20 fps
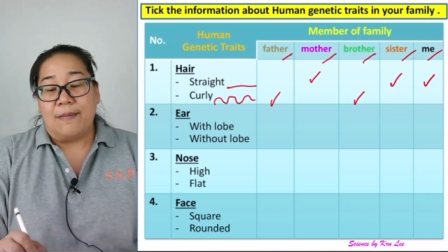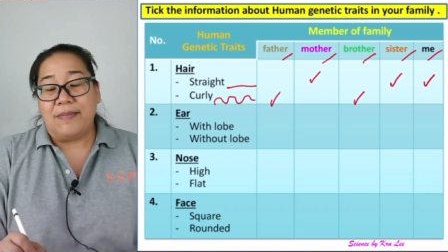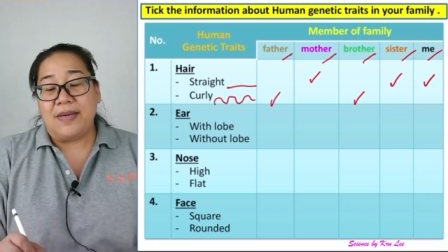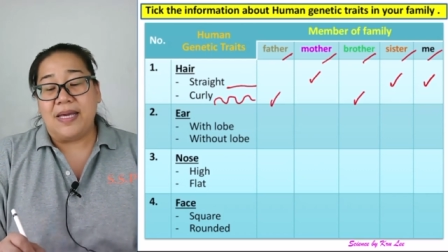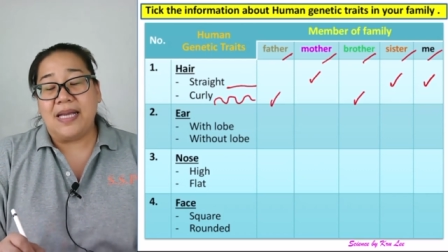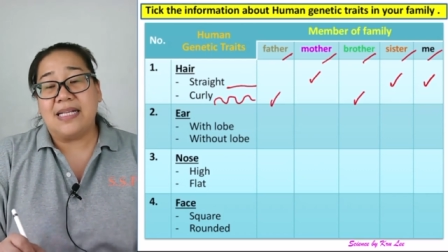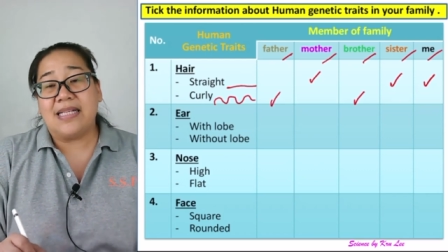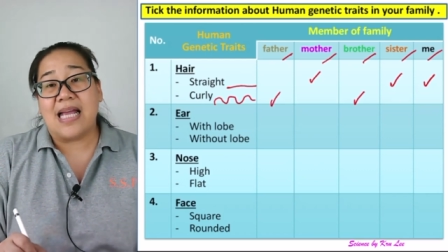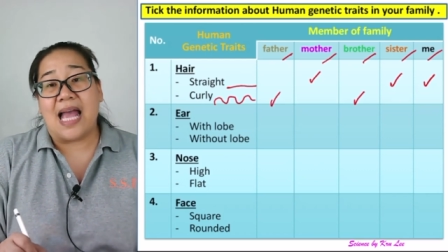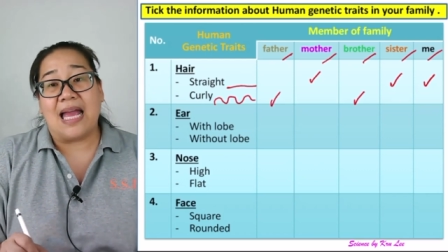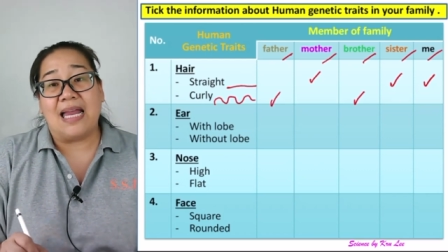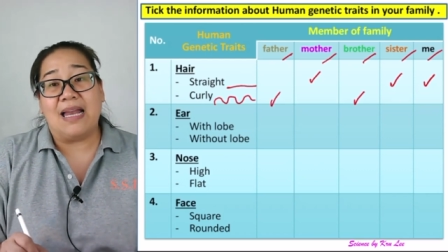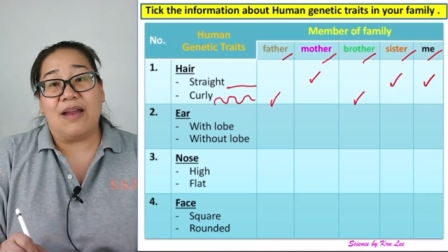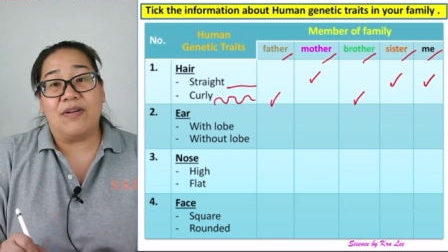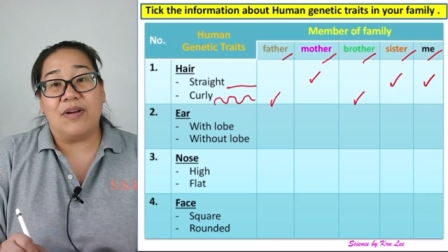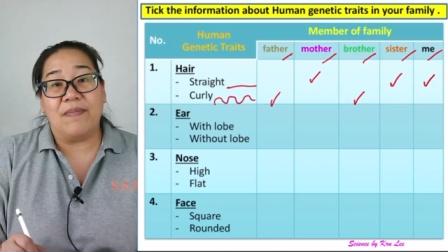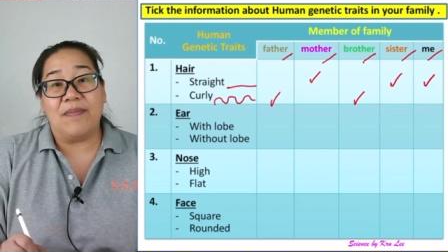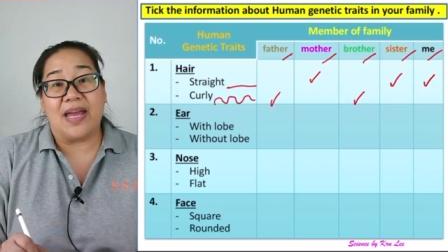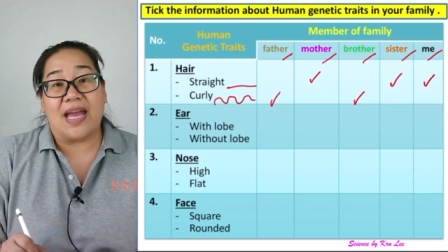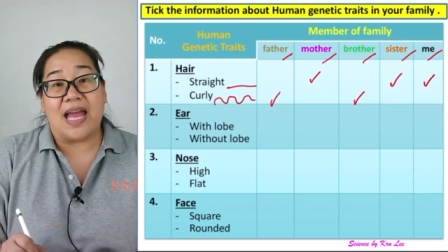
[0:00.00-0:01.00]
พี่ชายเรา
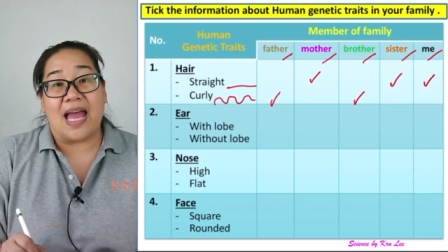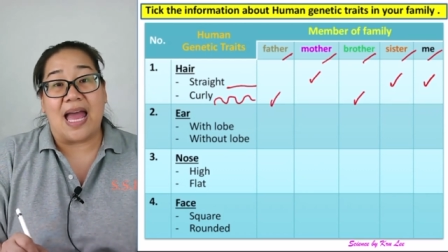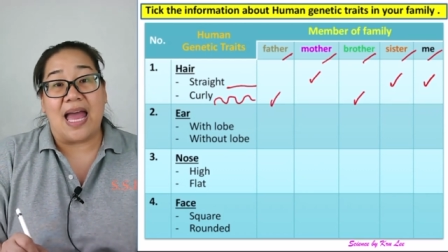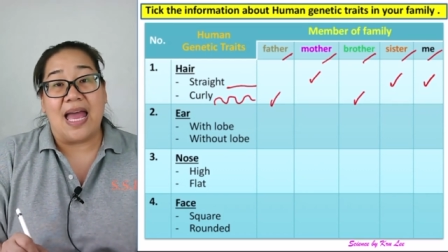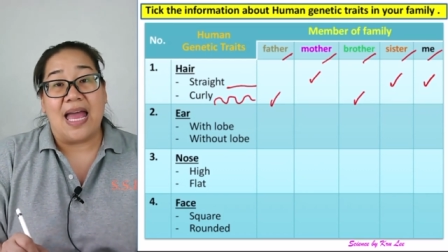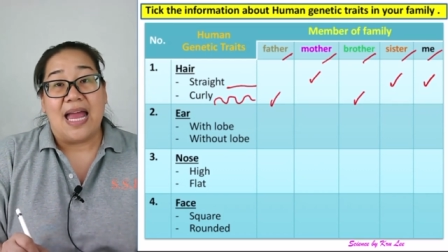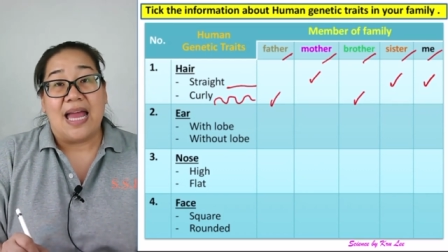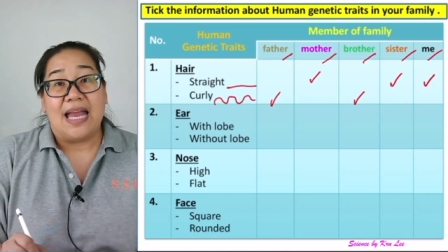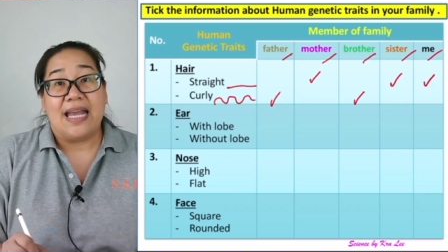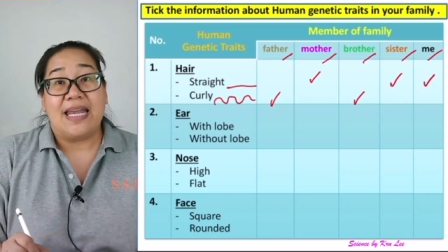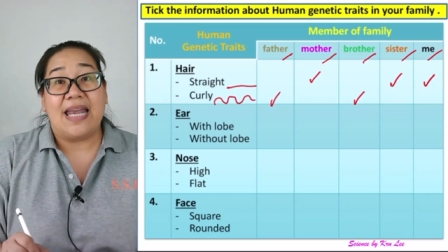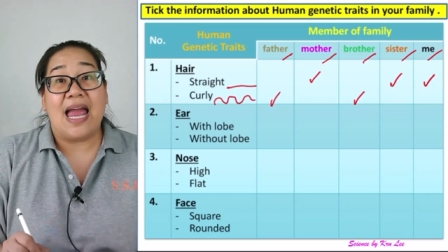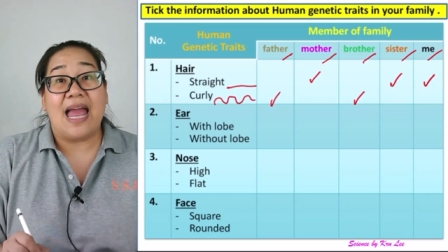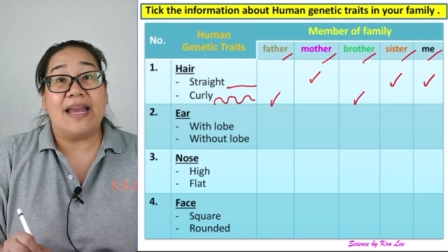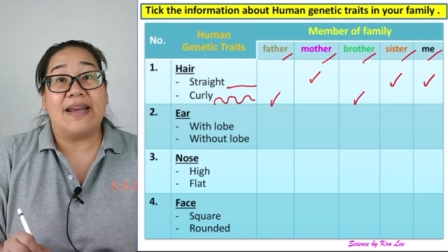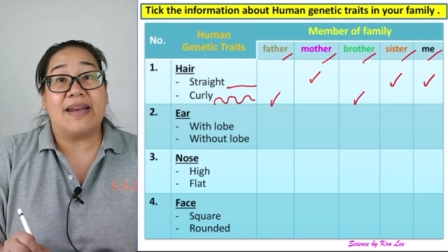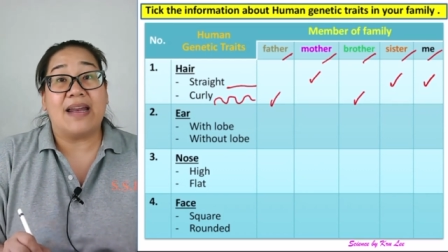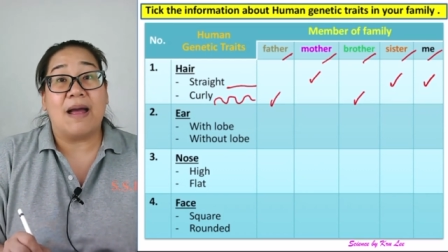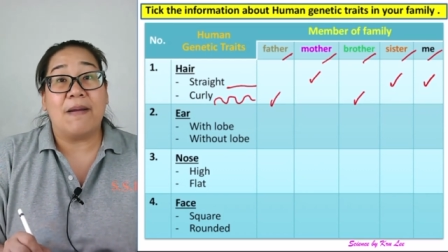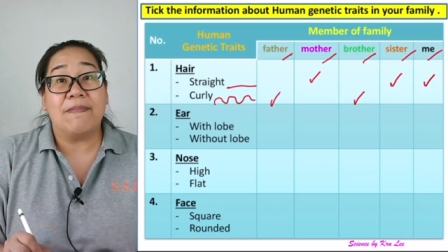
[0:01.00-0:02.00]
ทำไมคะ ได้
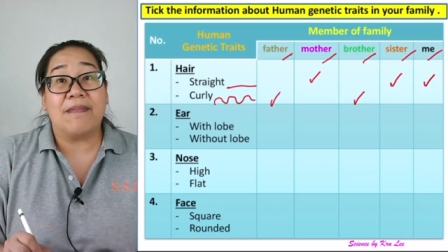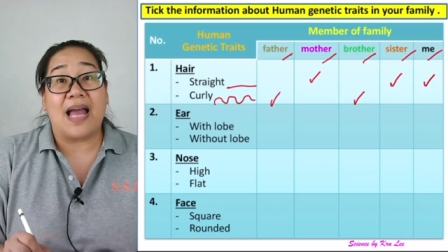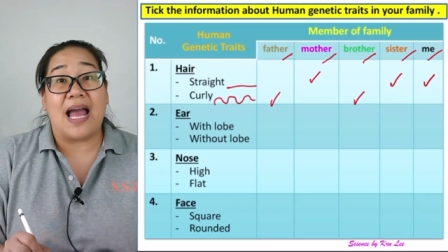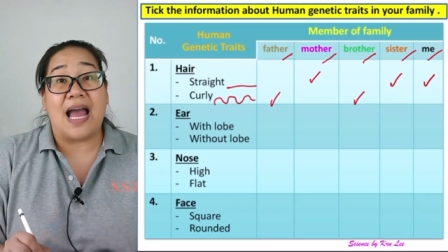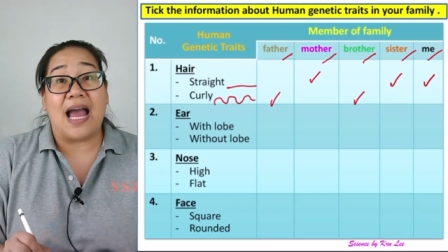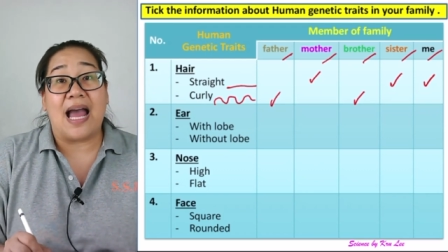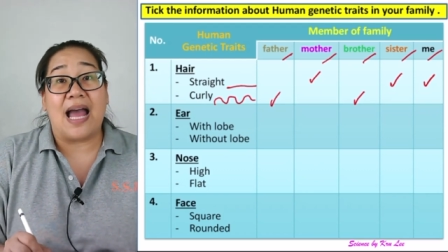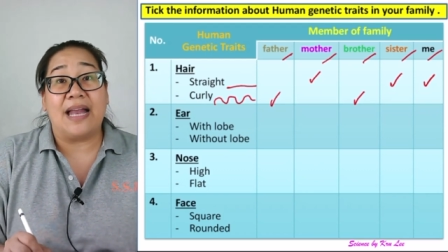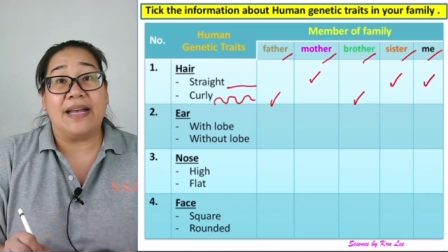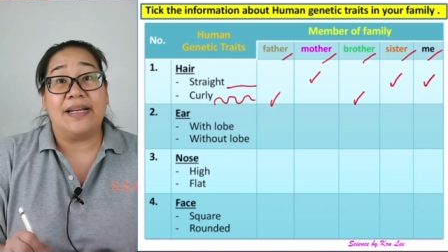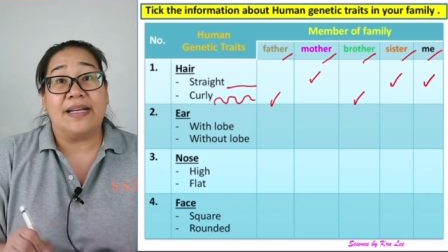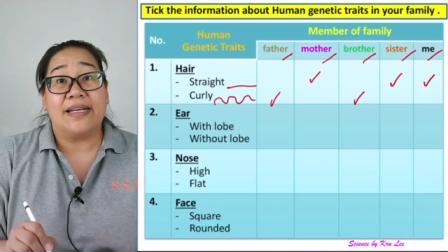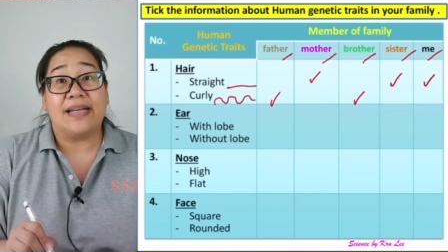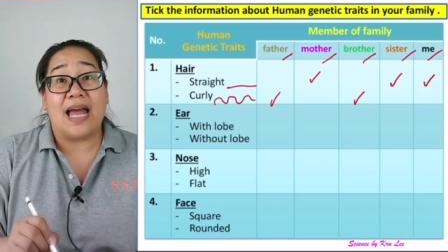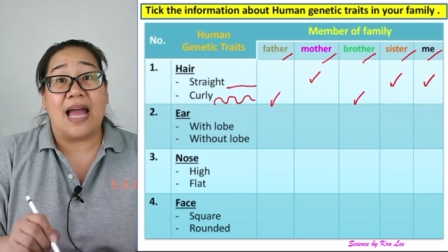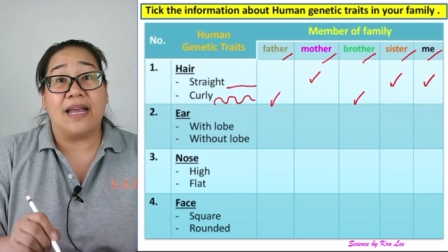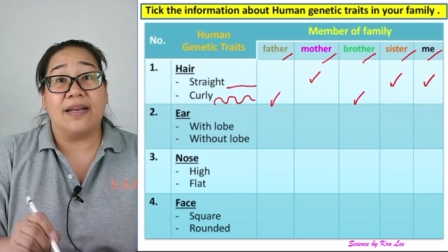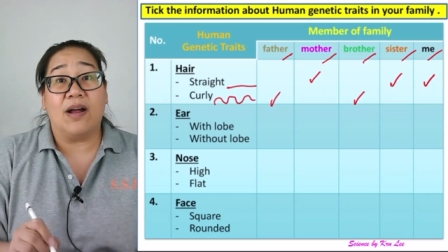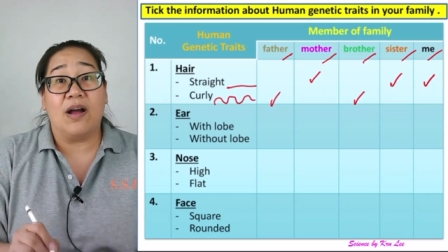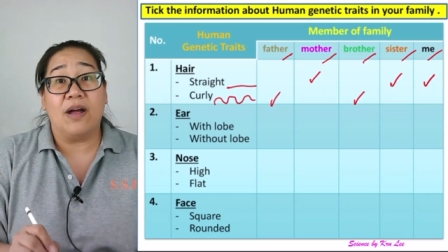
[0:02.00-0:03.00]
รับการ
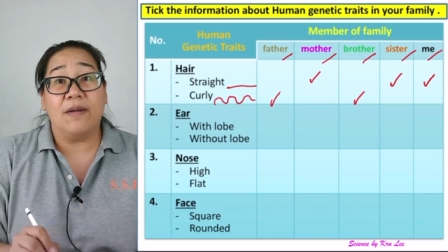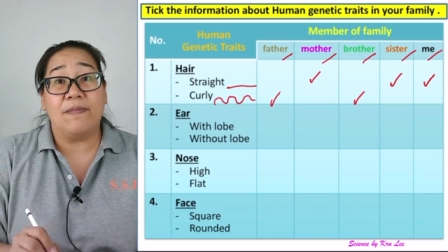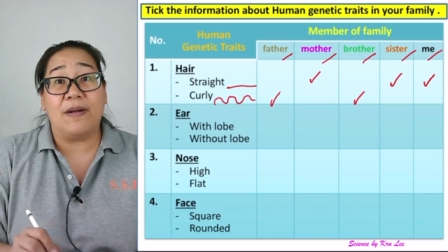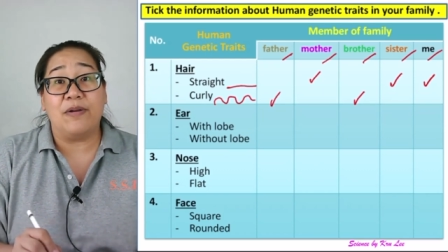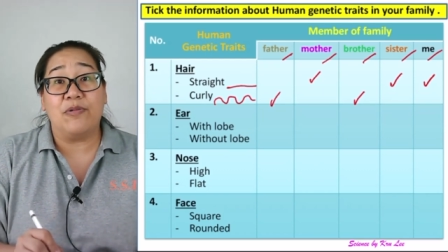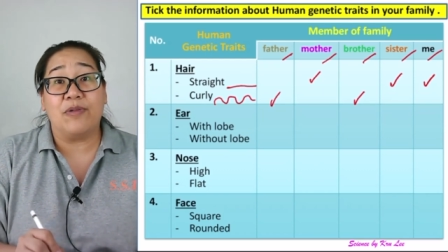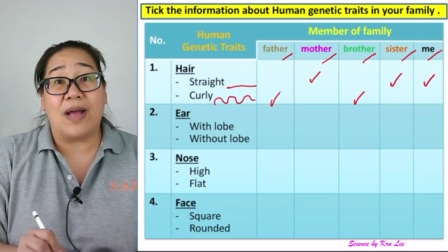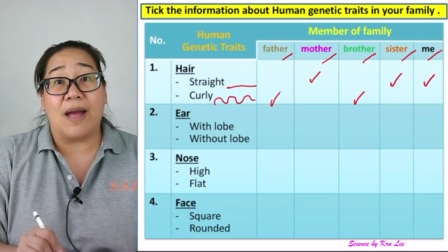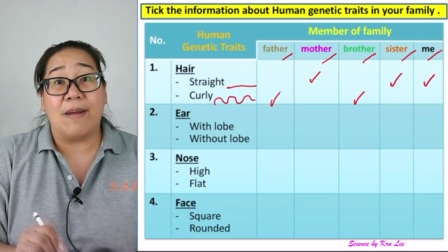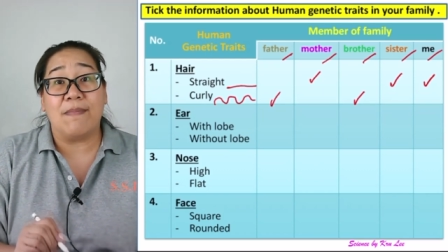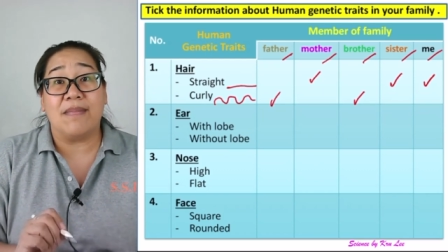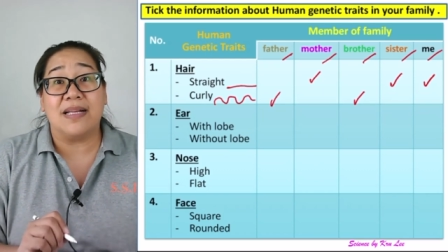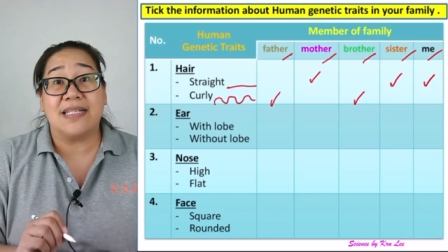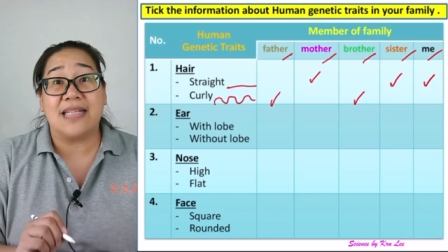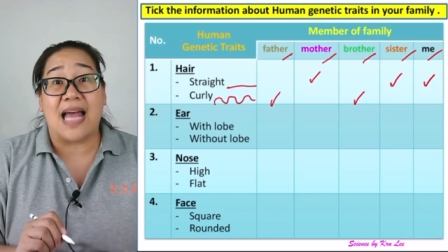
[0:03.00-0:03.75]
ถ่ายทอดพันธุกรรมมา